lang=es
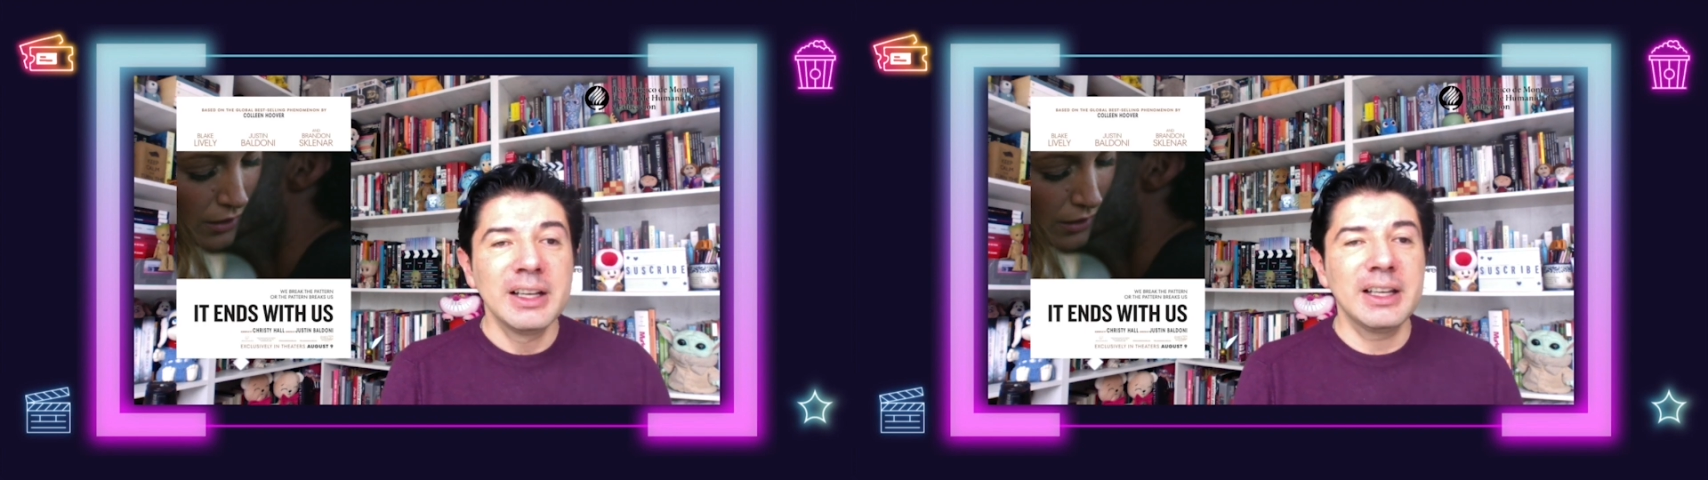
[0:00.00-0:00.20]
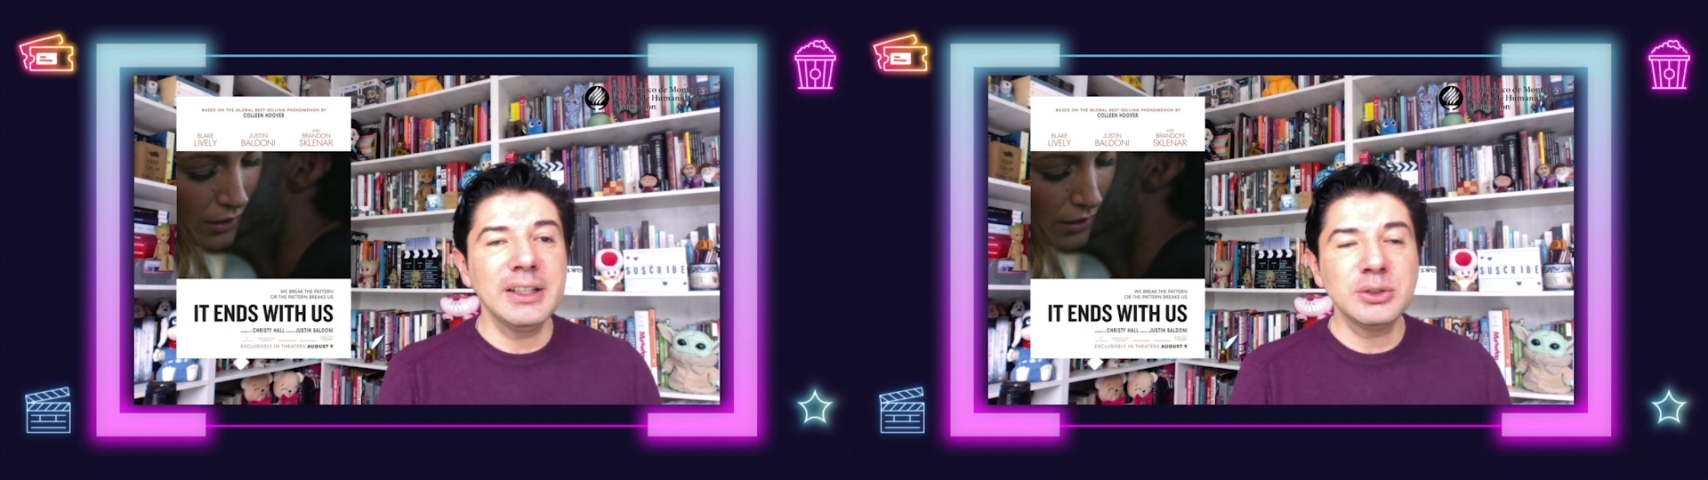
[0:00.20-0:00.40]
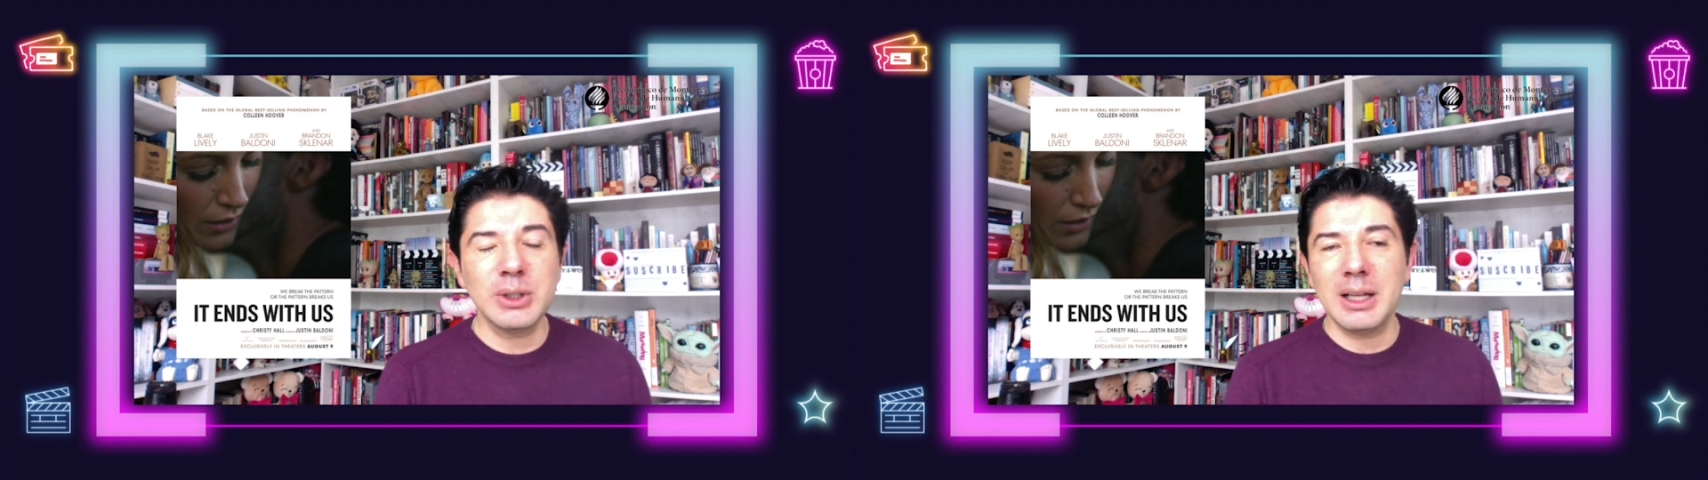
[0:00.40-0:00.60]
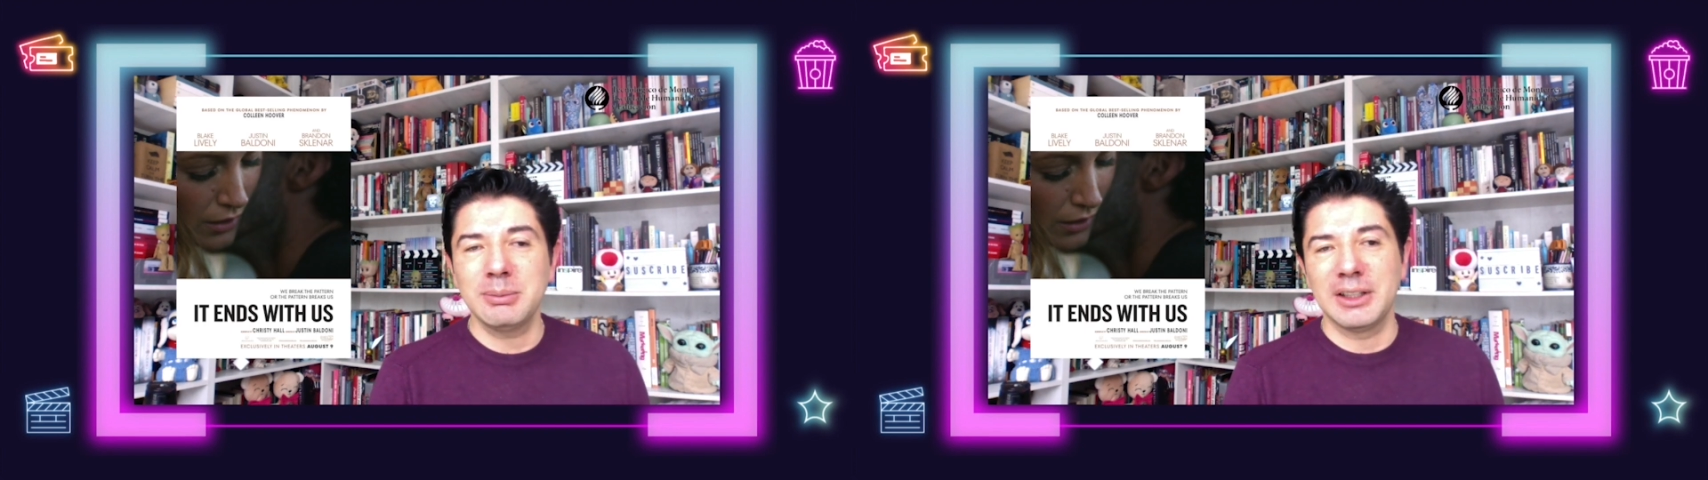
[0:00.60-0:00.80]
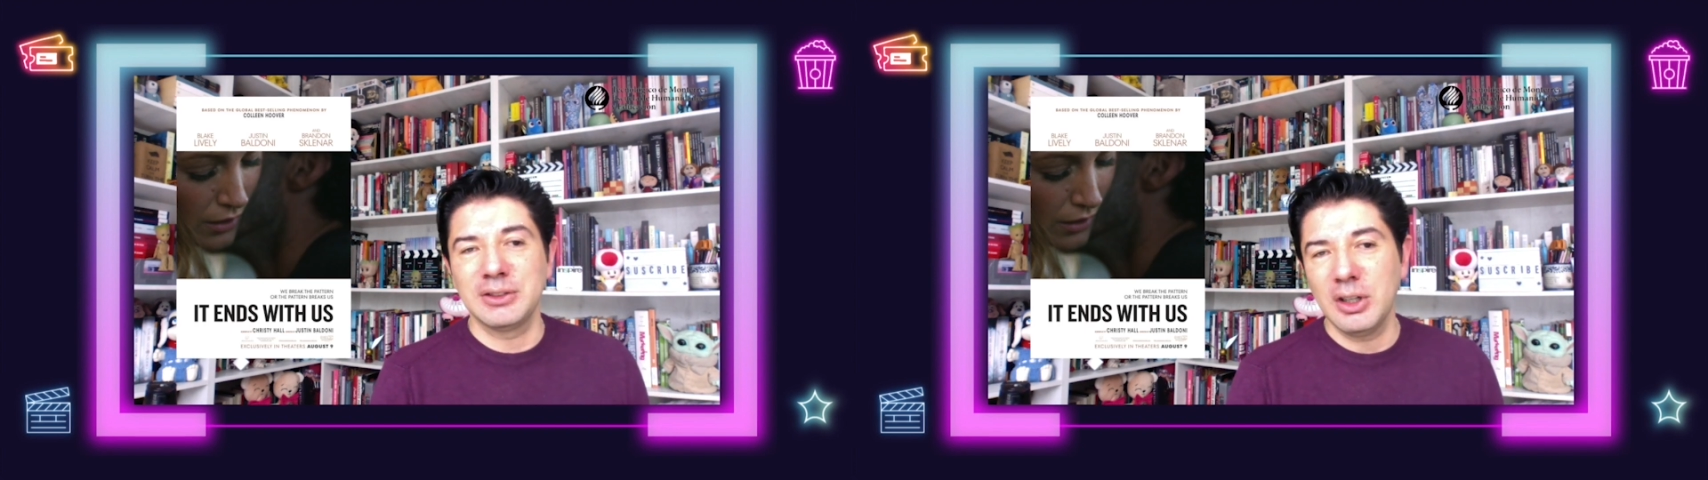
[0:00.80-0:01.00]
que es una
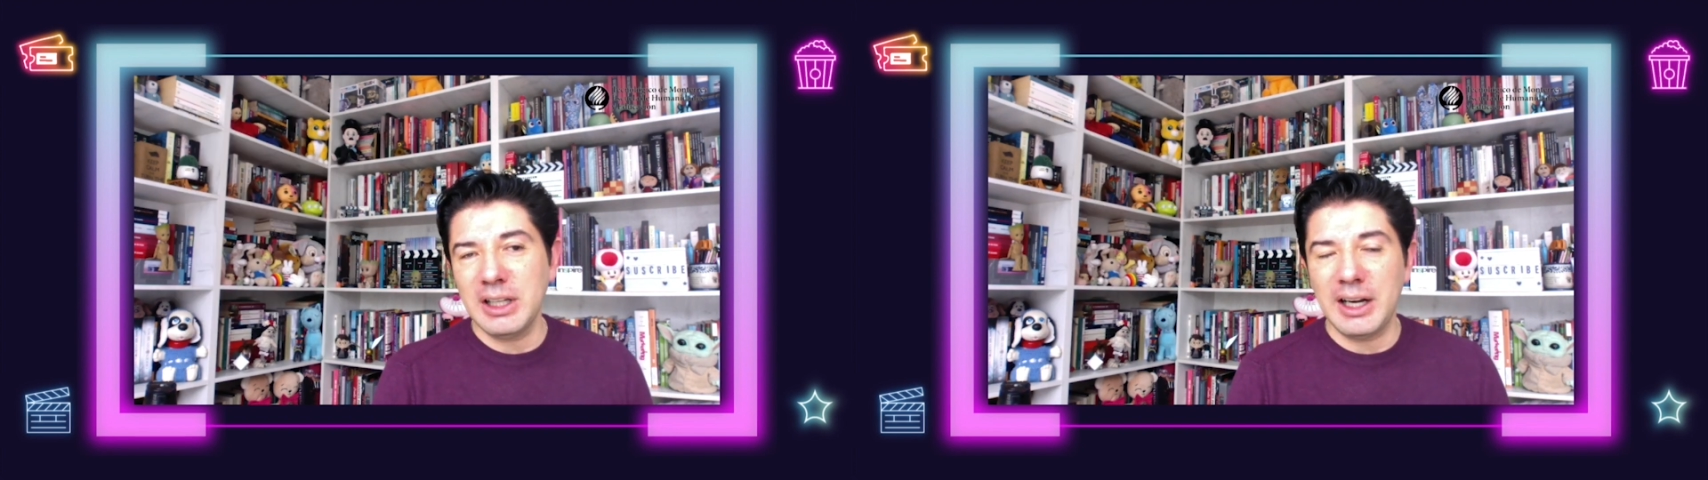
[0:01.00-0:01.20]
adaptación de